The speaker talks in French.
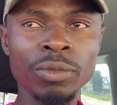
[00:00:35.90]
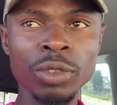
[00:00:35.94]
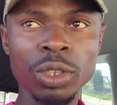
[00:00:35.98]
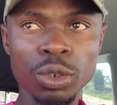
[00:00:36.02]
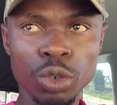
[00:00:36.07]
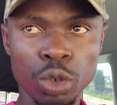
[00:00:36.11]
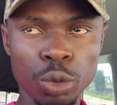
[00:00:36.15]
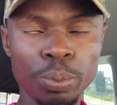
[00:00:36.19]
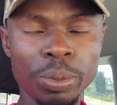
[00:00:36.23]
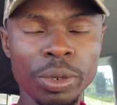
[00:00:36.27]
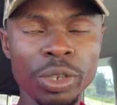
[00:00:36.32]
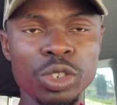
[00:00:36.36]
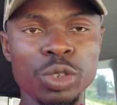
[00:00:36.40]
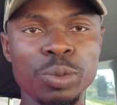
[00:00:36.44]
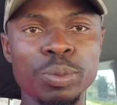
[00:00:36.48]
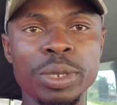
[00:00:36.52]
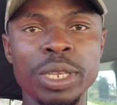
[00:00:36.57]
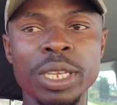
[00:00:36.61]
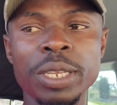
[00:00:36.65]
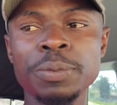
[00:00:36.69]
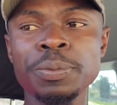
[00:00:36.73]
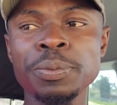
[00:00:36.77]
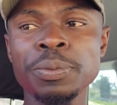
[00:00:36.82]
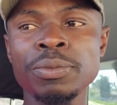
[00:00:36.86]
je pense
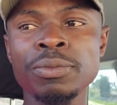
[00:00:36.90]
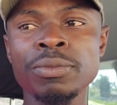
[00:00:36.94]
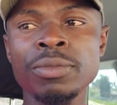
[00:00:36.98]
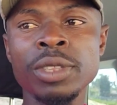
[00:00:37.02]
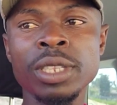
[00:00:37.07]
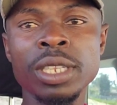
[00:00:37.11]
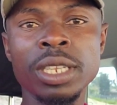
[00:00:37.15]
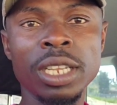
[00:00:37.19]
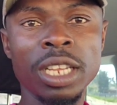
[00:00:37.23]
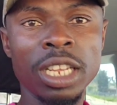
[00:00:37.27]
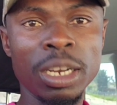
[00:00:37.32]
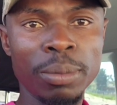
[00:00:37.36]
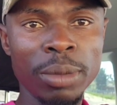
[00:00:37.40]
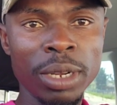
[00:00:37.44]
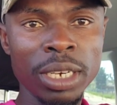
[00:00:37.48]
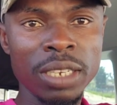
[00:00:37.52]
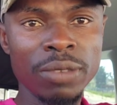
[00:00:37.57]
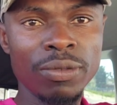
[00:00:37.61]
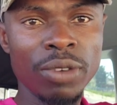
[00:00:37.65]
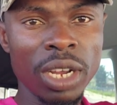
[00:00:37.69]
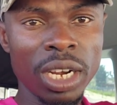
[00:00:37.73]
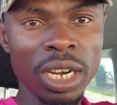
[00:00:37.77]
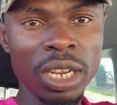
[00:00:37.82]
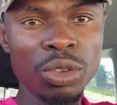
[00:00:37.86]
bien. Herman
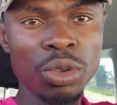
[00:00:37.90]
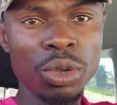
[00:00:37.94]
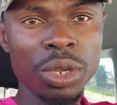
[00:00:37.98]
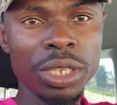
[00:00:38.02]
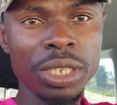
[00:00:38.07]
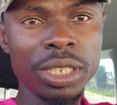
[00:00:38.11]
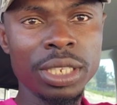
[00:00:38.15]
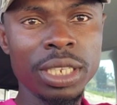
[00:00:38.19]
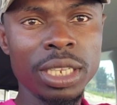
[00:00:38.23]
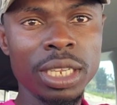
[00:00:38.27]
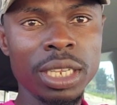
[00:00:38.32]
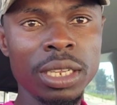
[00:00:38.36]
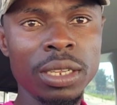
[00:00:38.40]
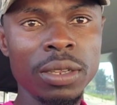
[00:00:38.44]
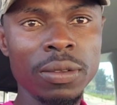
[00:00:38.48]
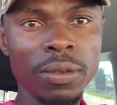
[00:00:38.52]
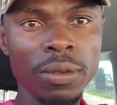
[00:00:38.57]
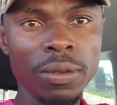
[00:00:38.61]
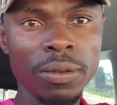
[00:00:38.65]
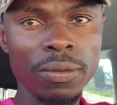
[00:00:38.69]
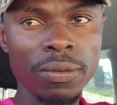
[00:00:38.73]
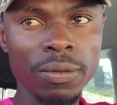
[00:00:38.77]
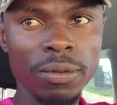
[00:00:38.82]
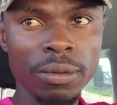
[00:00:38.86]
Ivaré USC,
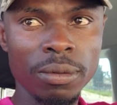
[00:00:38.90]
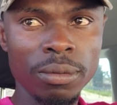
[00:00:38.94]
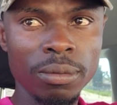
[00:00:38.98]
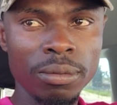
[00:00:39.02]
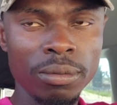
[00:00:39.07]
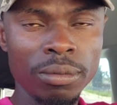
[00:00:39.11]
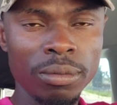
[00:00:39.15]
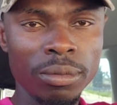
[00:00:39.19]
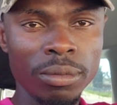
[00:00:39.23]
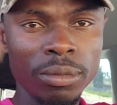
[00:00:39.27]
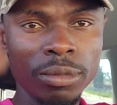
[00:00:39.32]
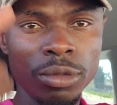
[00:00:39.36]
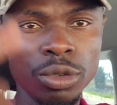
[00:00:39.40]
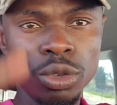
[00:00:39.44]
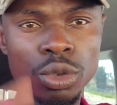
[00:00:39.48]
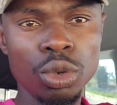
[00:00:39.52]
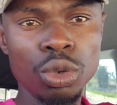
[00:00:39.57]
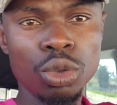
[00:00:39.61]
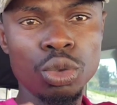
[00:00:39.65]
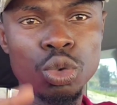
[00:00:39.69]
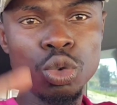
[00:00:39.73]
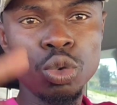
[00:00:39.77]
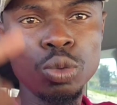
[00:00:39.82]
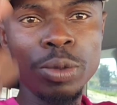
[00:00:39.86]

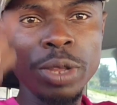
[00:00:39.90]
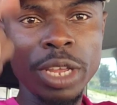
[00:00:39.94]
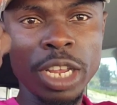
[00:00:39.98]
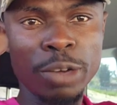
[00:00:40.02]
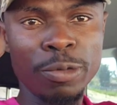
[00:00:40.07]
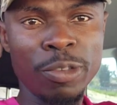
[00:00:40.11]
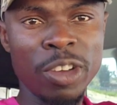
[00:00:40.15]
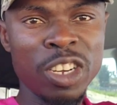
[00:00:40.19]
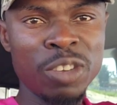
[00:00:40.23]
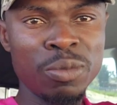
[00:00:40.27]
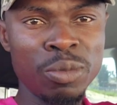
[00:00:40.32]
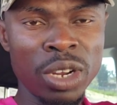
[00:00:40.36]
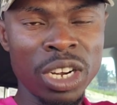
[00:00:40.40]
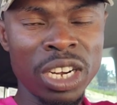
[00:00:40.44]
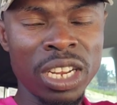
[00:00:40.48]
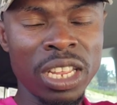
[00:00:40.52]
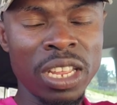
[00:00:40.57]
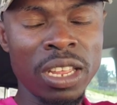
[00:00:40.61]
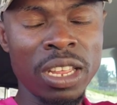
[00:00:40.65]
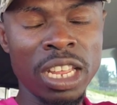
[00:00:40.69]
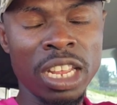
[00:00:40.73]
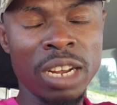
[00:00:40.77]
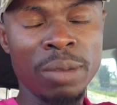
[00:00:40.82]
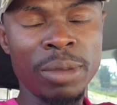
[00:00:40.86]
YouTube,
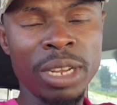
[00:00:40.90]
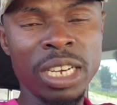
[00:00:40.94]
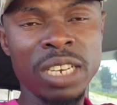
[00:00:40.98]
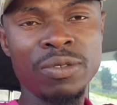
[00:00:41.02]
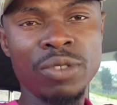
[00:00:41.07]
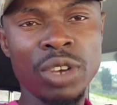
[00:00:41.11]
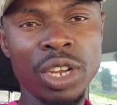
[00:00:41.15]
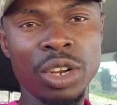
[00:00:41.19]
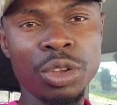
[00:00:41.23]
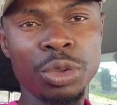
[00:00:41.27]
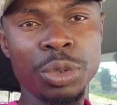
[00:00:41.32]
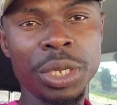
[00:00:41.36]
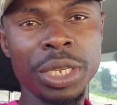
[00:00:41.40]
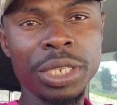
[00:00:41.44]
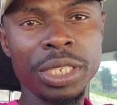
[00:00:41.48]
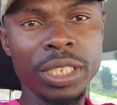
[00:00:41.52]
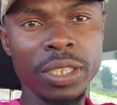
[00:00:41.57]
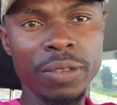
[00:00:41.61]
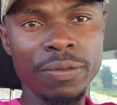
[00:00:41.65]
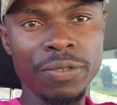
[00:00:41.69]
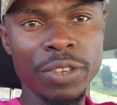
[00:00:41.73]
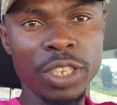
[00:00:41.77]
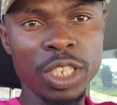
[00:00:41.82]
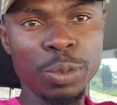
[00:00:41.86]
Herman Ivaré
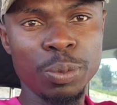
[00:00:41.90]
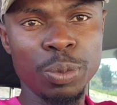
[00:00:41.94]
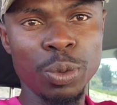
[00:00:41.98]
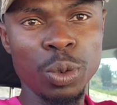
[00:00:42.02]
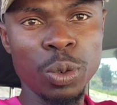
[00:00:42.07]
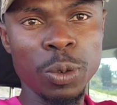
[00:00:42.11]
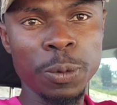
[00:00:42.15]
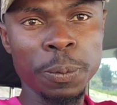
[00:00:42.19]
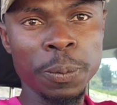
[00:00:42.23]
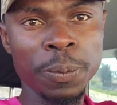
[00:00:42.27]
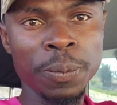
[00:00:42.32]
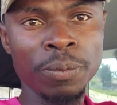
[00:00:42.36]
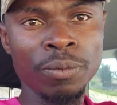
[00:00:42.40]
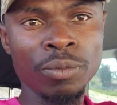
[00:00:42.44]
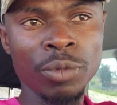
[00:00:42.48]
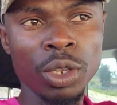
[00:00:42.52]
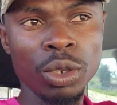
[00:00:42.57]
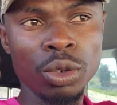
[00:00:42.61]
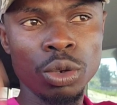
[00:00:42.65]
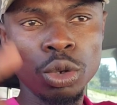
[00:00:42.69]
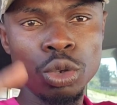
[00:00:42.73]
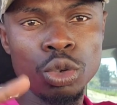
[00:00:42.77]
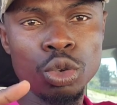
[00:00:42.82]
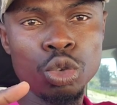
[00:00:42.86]
USC, Facebook.
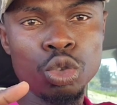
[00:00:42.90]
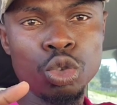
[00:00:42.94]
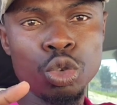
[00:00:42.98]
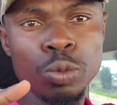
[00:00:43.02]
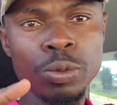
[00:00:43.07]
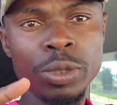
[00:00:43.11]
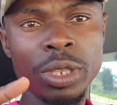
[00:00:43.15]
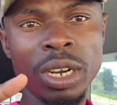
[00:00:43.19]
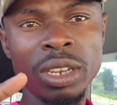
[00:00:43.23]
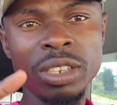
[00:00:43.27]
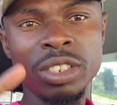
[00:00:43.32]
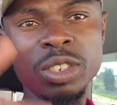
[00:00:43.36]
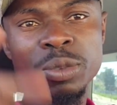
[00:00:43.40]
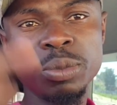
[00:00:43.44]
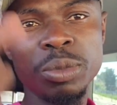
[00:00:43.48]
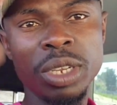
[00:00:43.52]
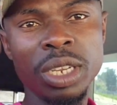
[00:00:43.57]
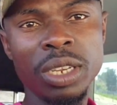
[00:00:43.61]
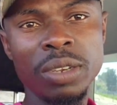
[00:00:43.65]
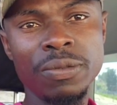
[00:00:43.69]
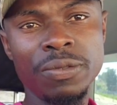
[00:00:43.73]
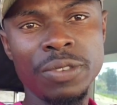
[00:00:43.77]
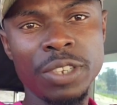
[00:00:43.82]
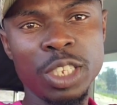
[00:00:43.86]
Donc YouTube 30
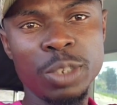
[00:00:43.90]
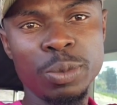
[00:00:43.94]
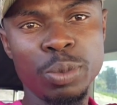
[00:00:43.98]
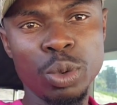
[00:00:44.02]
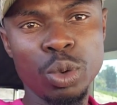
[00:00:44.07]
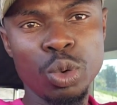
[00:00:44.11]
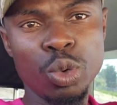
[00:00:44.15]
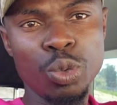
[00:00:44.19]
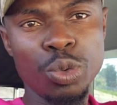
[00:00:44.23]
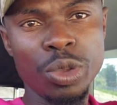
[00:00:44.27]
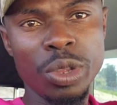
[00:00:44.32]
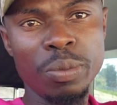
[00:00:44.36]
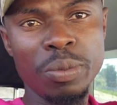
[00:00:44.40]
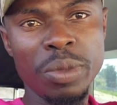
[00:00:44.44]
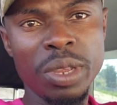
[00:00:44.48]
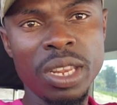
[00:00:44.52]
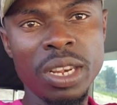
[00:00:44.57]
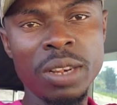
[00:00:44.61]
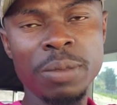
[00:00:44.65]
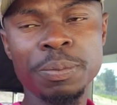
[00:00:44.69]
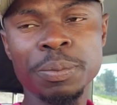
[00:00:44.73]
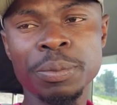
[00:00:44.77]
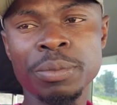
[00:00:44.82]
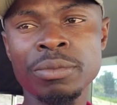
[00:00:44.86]
000, Facebook 8
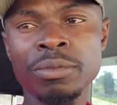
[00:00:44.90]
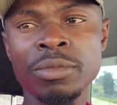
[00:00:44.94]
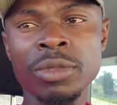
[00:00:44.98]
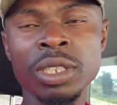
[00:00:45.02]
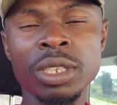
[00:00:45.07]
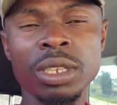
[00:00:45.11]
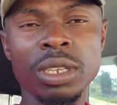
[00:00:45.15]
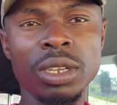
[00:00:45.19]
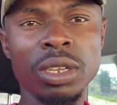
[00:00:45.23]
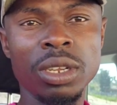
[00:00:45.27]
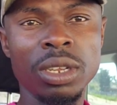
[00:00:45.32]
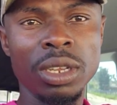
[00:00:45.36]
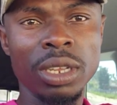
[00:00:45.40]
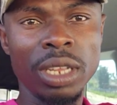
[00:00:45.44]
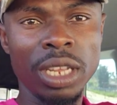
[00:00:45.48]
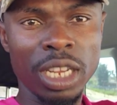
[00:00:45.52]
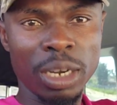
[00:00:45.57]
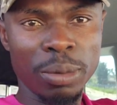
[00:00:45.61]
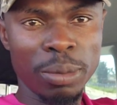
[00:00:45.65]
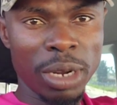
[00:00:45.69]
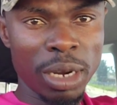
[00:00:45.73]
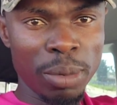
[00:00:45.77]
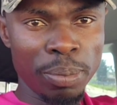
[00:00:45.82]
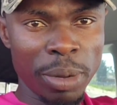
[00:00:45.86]
000, euh,
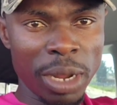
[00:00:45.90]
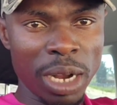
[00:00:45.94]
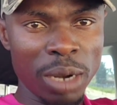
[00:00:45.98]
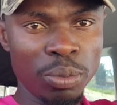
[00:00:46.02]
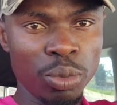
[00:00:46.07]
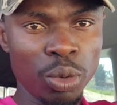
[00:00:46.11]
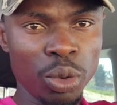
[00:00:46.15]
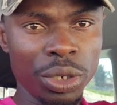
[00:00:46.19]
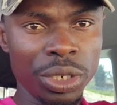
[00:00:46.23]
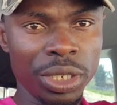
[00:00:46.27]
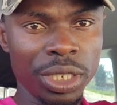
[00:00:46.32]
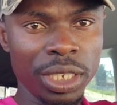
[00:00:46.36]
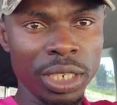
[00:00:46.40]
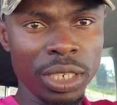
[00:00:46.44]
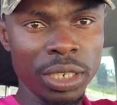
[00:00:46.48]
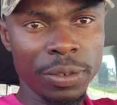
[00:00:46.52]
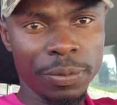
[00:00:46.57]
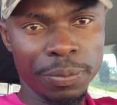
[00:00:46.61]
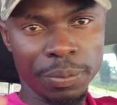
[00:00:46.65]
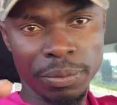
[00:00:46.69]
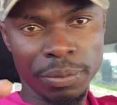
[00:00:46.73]
Herman parle politique.